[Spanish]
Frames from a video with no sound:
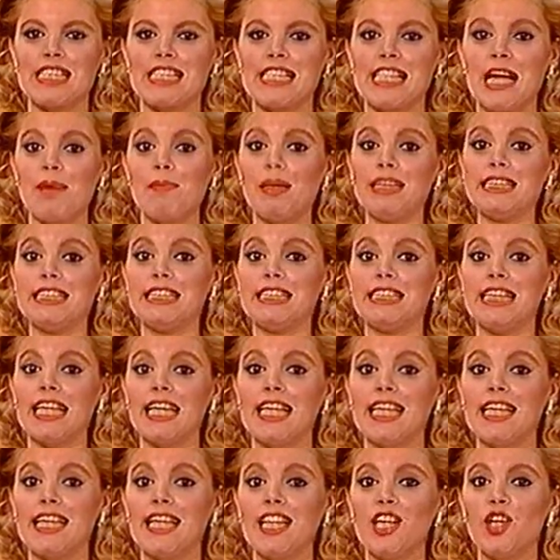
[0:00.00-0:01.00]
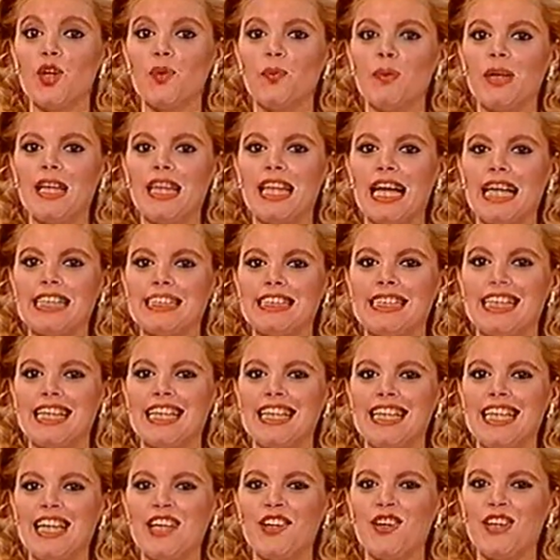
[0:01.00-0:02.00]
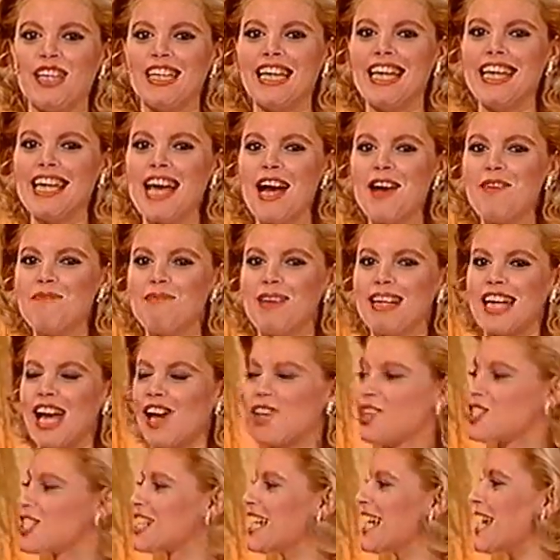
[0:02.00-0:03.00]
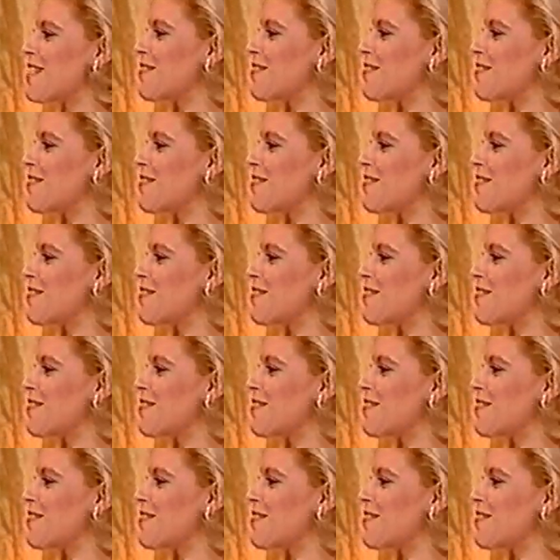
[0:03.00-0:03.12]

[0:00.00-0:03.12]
Se llama Te quiero vida, te quiero... Y ella, María José